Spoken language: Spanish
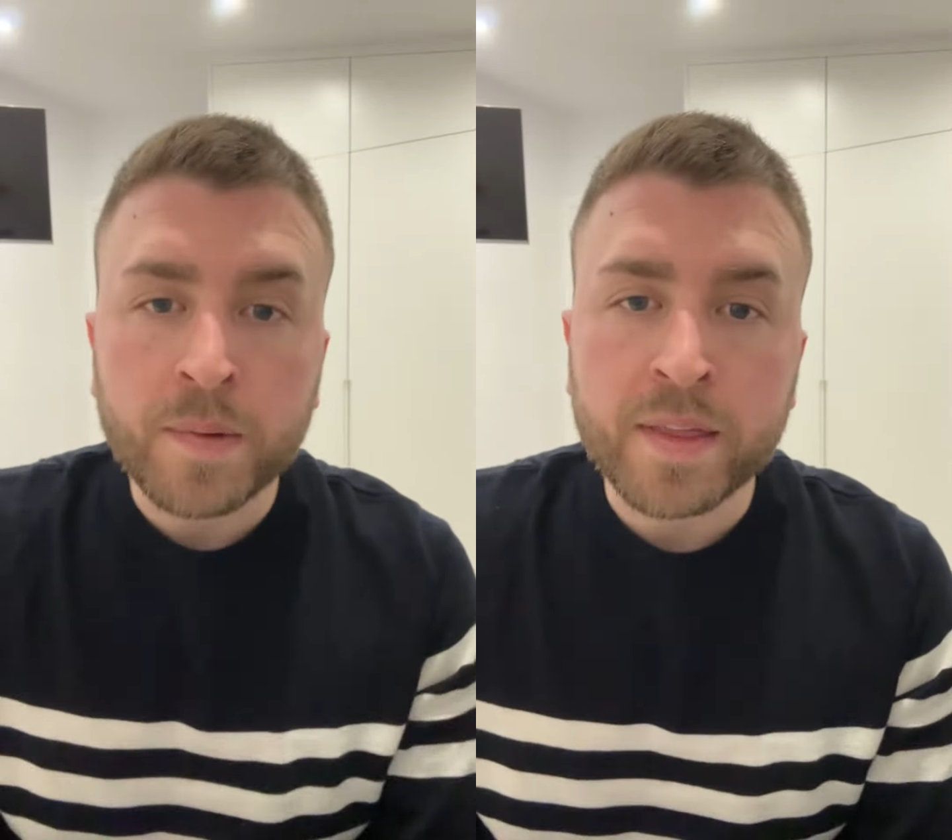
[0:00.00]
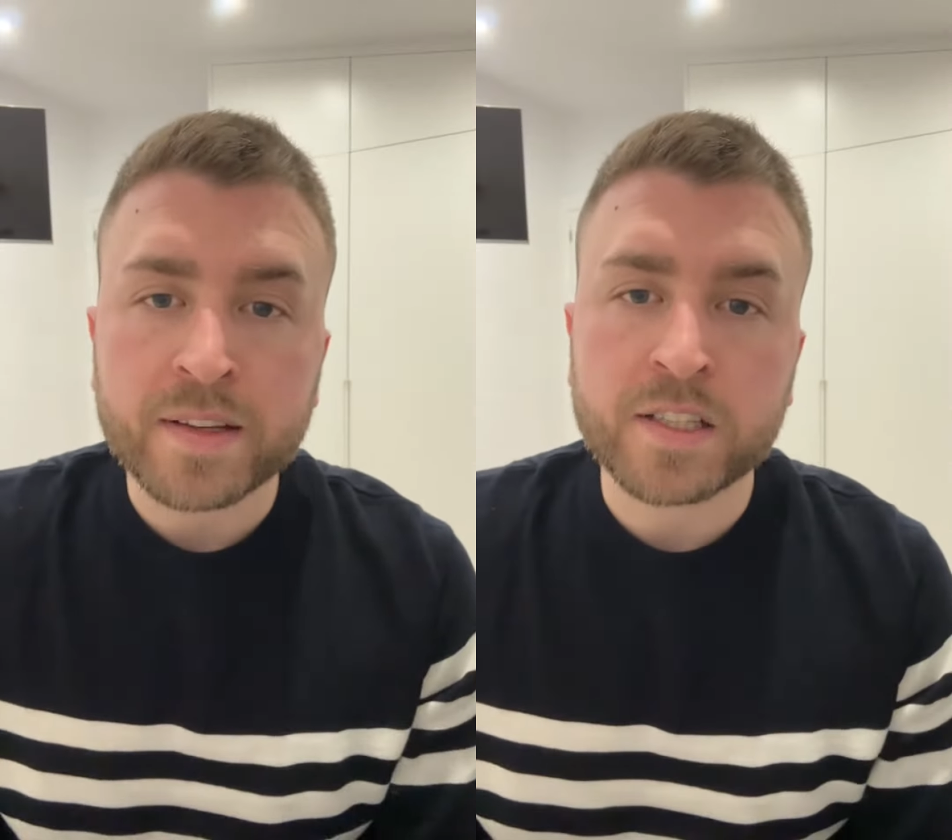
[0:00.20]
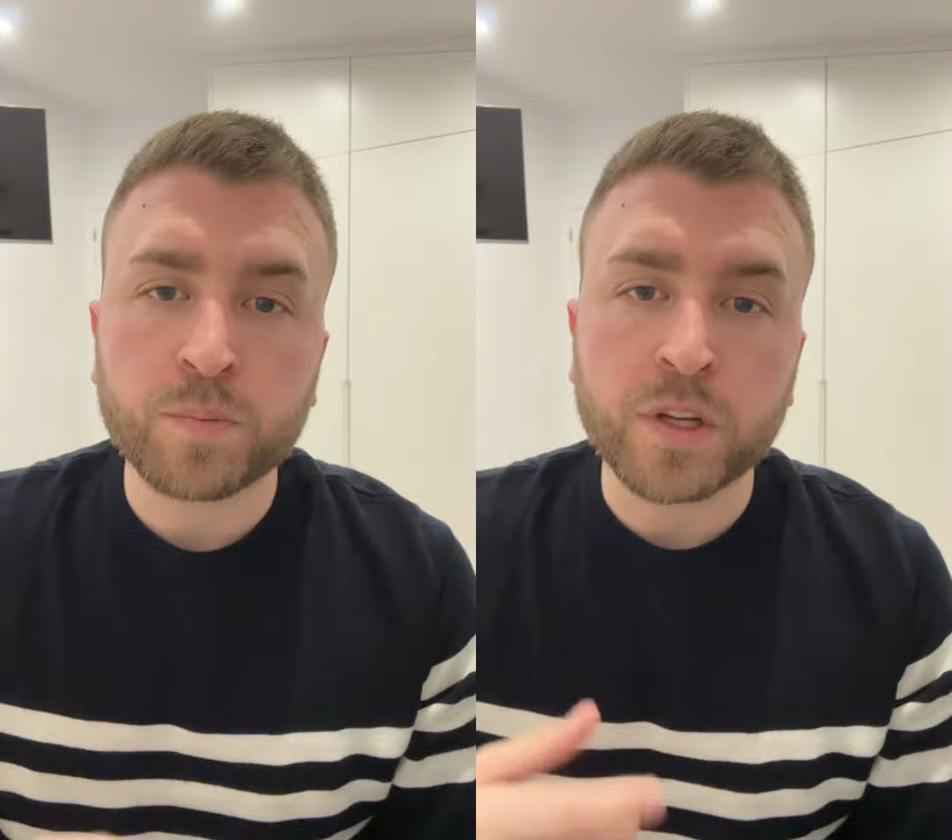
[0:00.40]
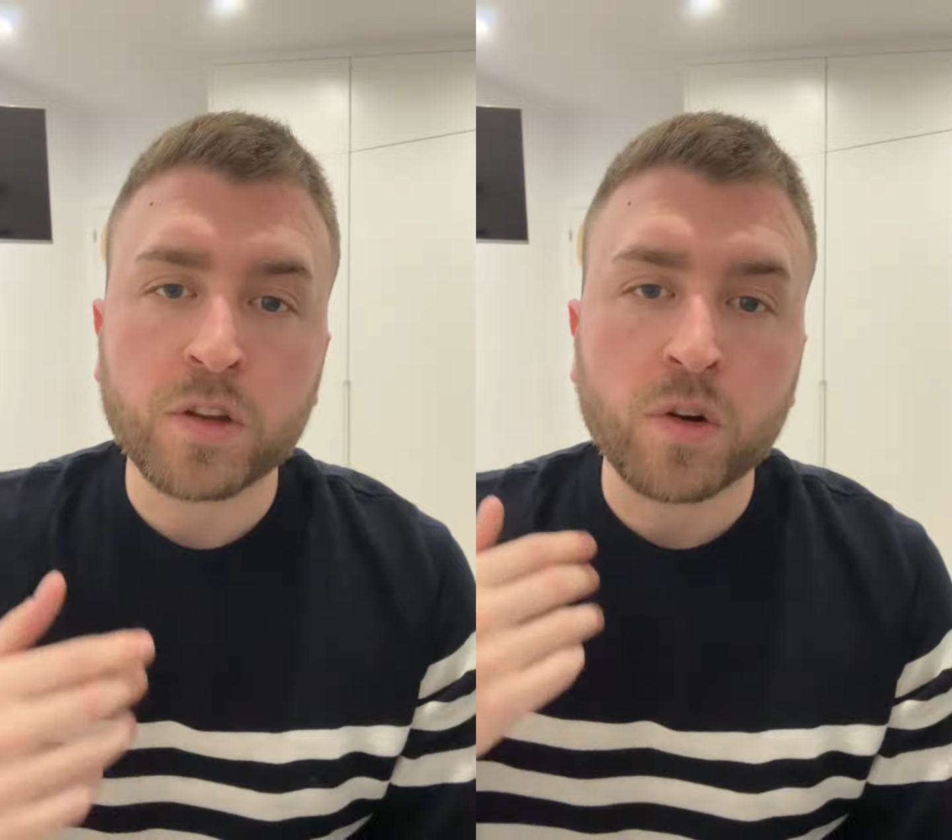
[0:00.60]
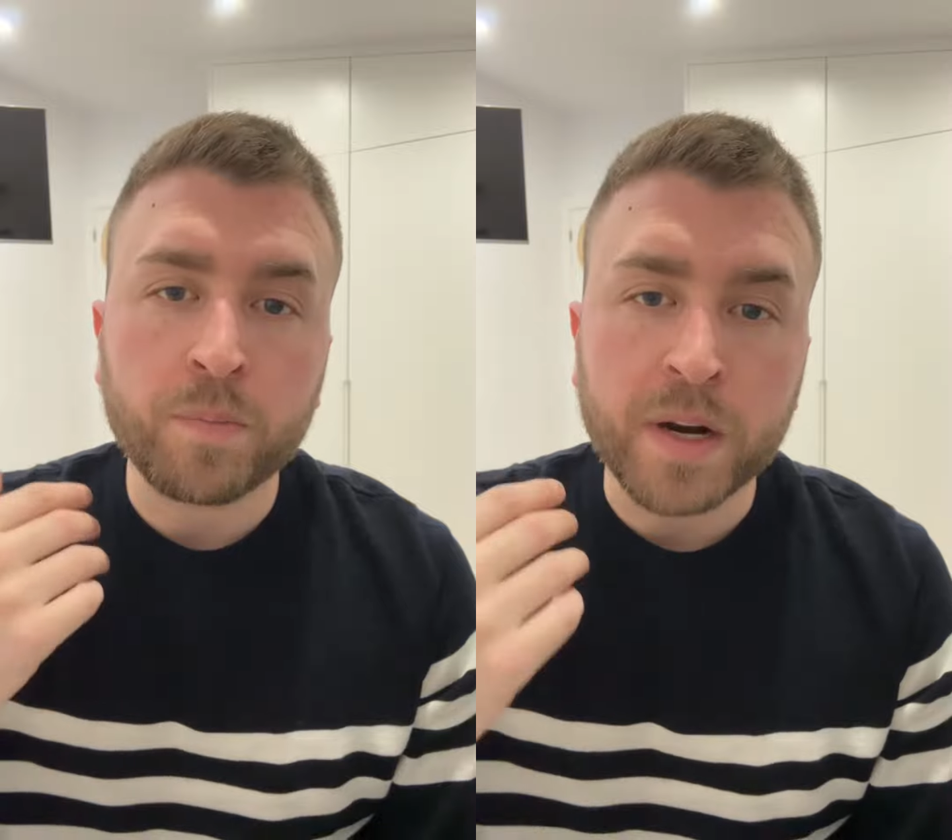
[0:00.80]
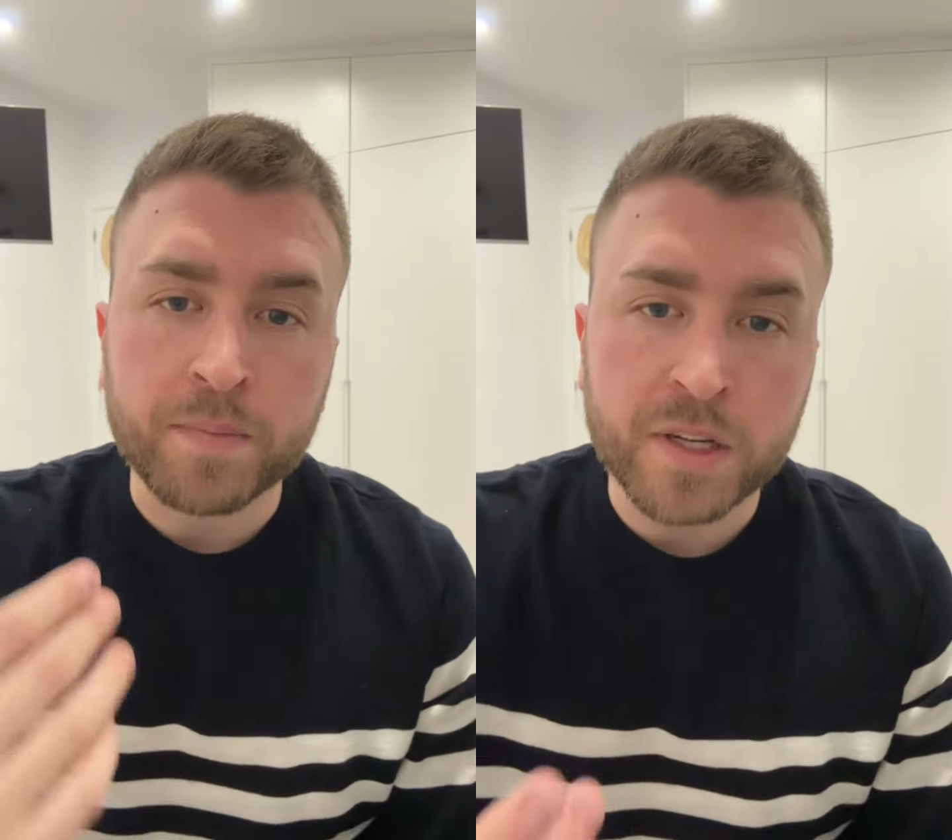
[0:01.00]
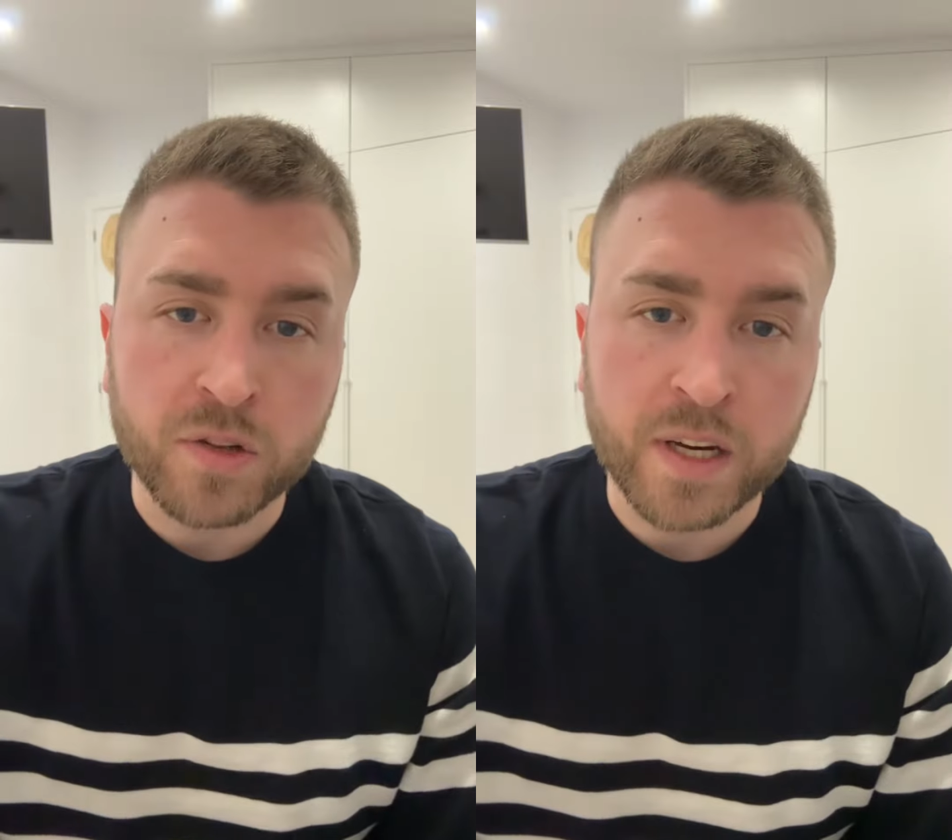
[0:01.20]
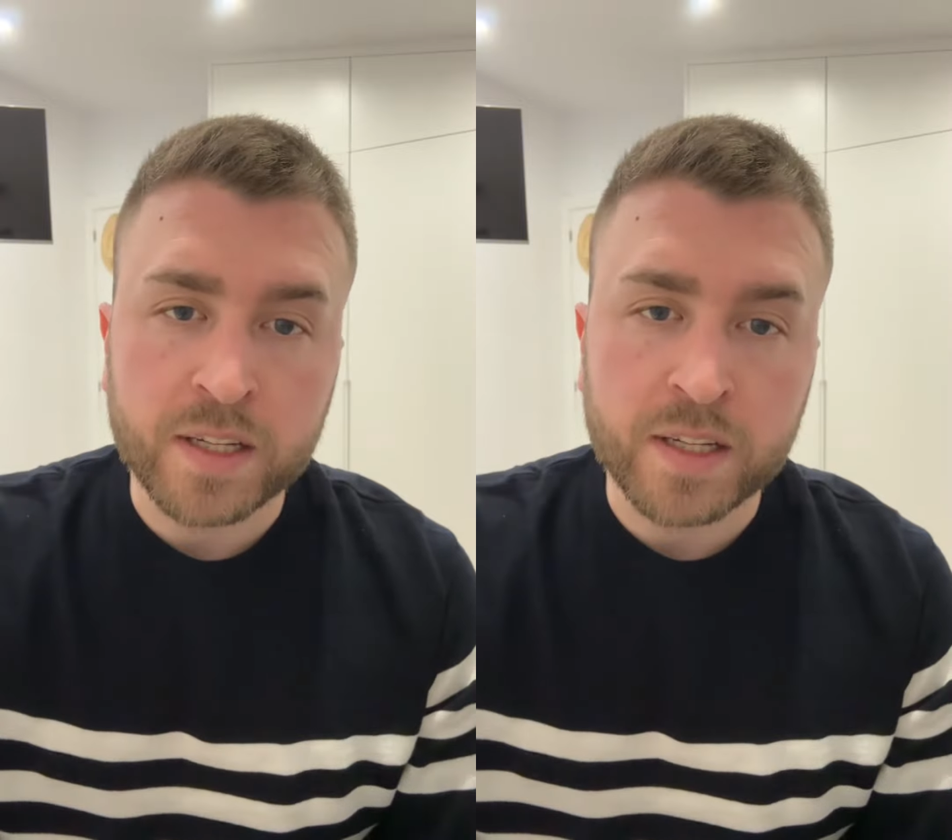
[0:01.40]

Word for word: vez se ha obtenido el permiso de